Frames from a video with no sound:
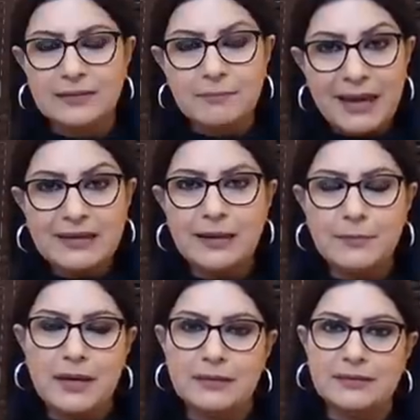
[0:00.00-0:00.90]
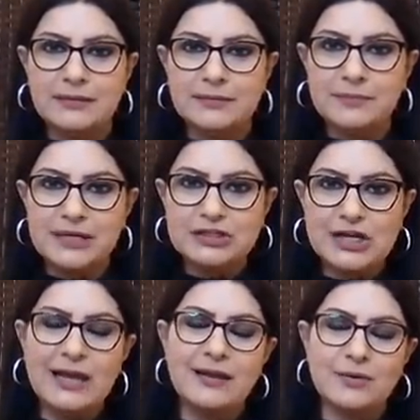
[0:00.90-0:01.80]
بينما
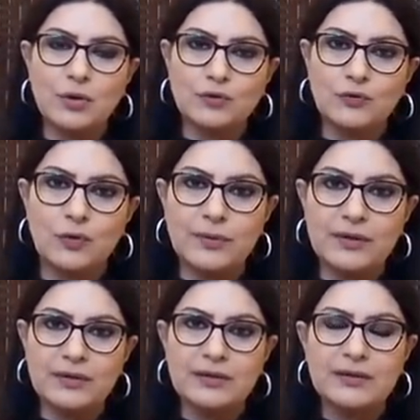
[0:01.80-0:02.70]
بشهر أكتوبر